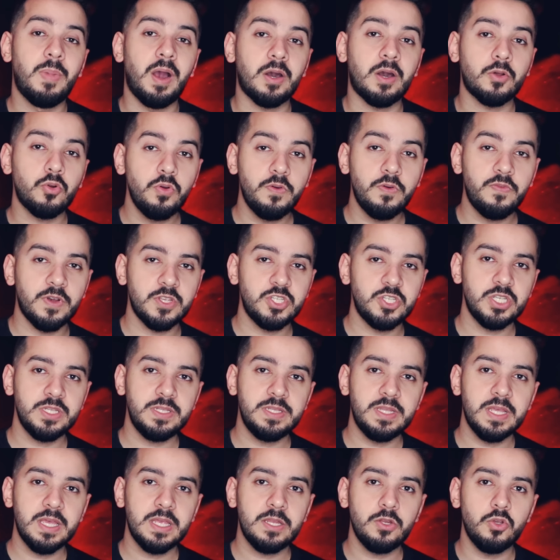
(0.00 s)
معروفة
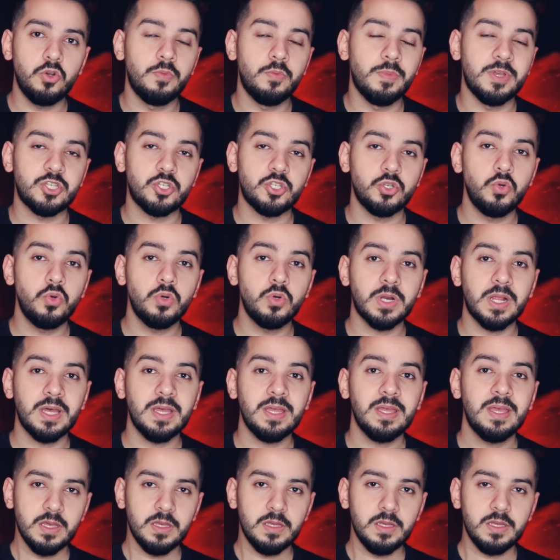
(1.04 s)
جدا
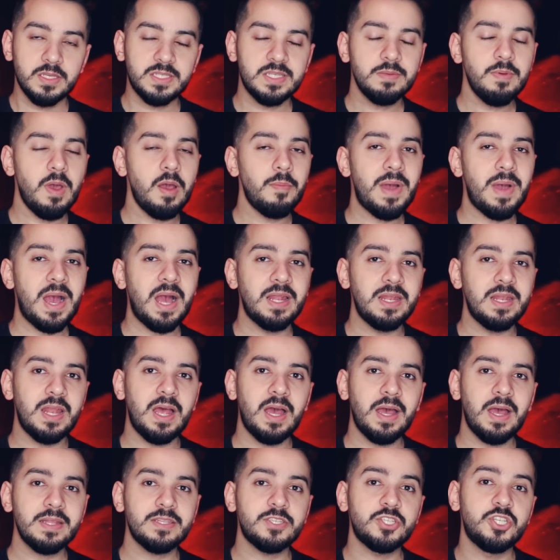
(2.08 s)
ومشهورة اسمها
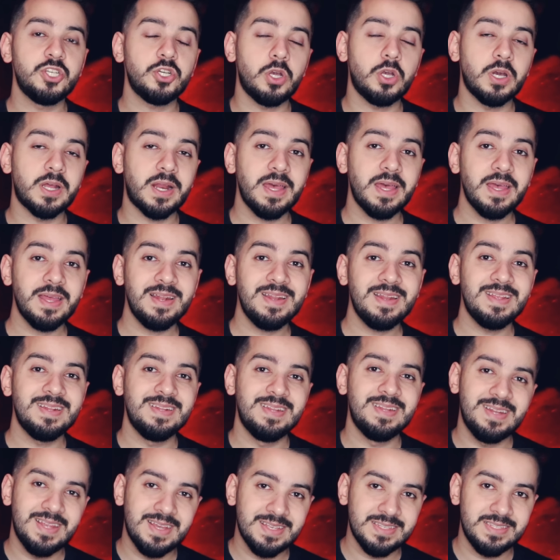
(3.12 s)
محلات شيكوريل
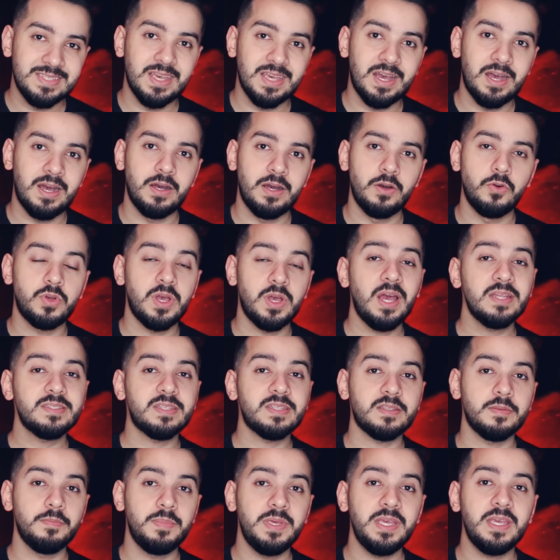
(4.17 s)
للأزياء
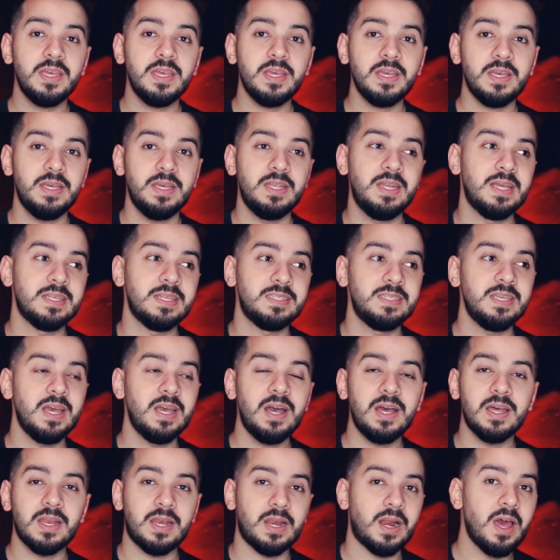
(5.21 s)
وكانت تبيع
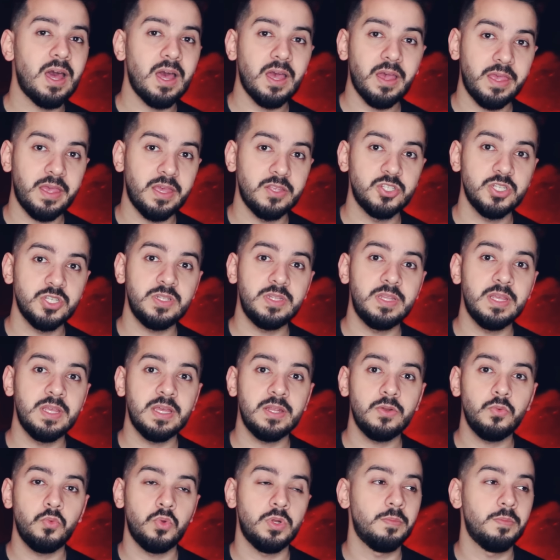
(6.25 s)
الأزياء الراقية
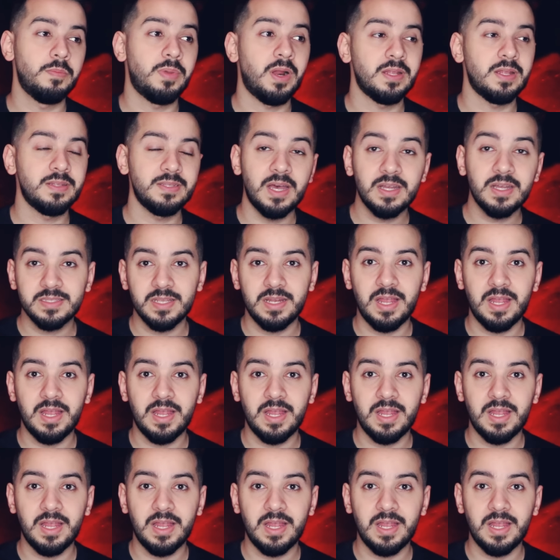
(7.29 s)
جدا والبراندات